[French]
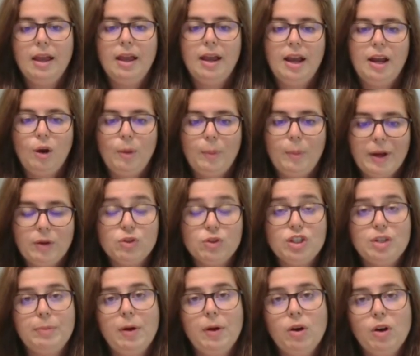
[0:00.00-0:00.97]
Alors par contre,
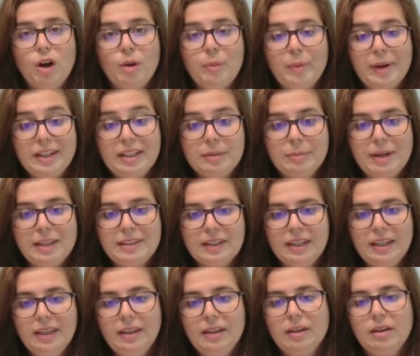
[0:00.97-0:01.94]
je n'ai pas encore parlé de
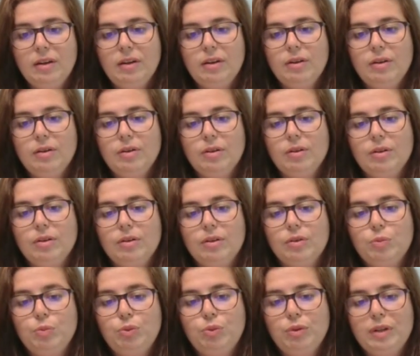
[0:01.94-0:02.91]
batterie.
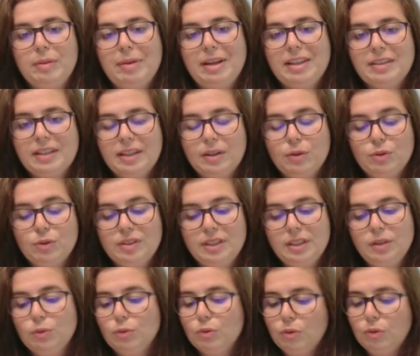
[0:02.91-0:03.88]
Euh, pour les batteries
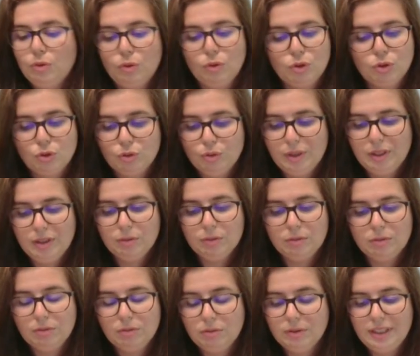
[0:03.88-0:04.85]
aussi, donc aujourd'hui,
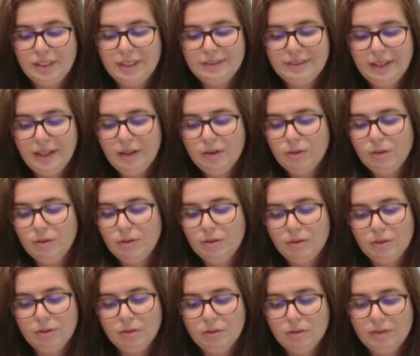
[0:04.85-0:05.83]
on était,
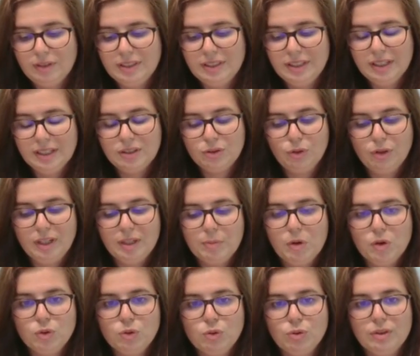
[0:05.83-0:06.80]
euh, on va dire
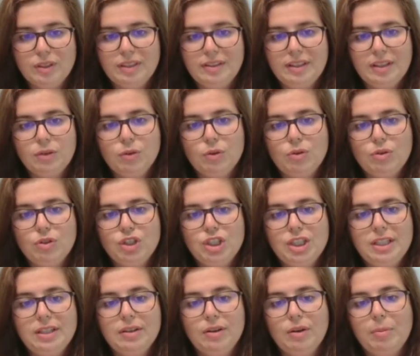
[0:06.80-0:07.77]
historiquement, sur des
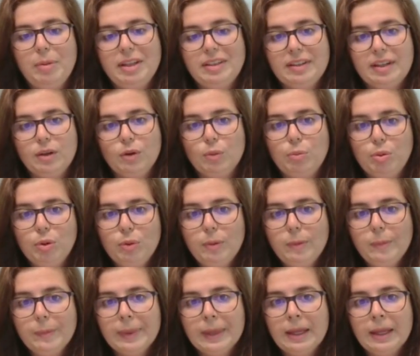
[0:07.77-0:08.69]
technologies euh, batteries au plomb.